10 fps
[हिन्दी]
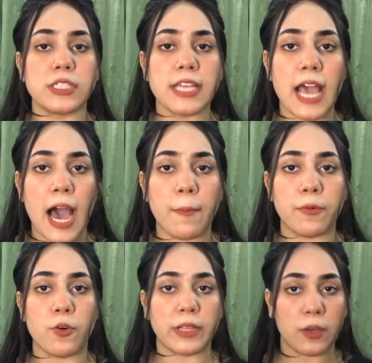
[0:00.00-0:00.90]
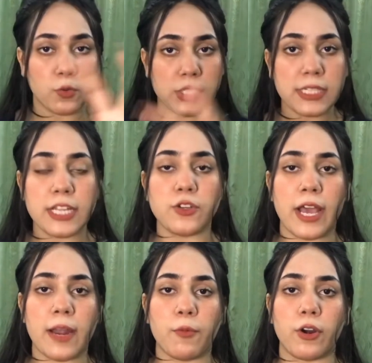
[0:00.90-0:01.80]
उससे आपको मतलब उससे जो
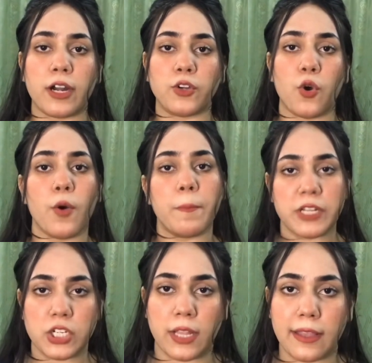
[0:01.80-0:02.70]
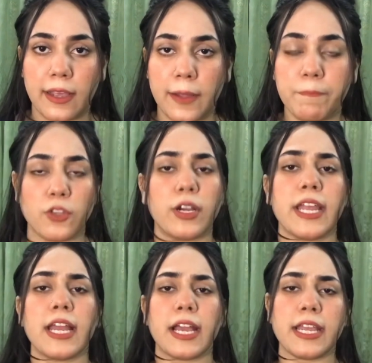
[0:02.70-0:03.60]
है ना प्रोडक्ट को बचाता है तो
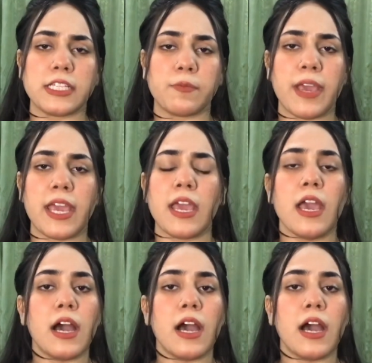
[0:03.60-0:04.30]
कहीं ना कहीं इसमें